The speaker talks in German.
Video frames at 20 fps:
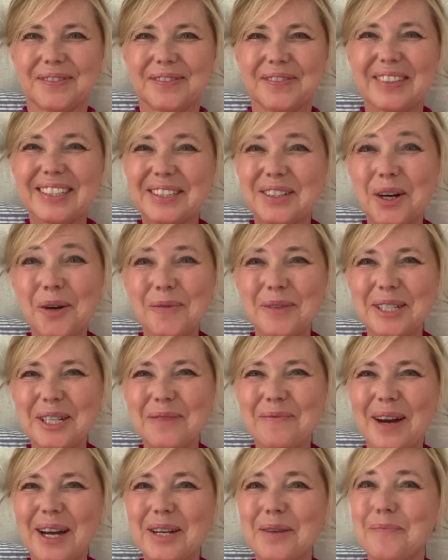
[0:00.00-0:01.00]
Willkommen
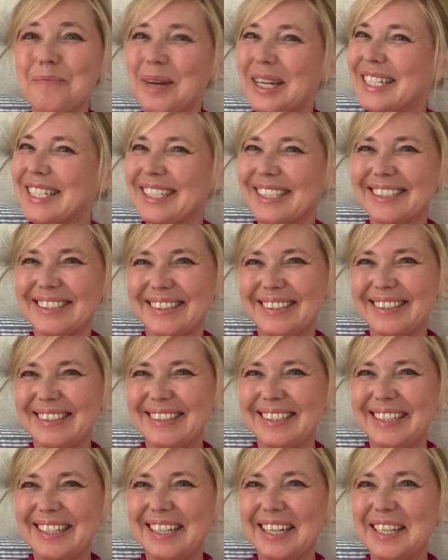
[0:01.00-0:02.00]
in meinem Bettchen
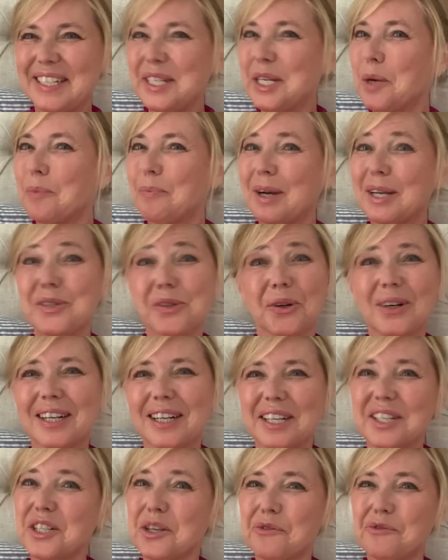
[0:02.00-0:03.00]
hier bei
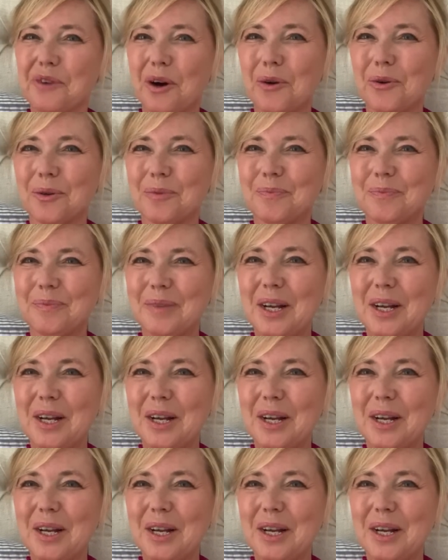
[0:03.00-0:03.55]
Solga TV,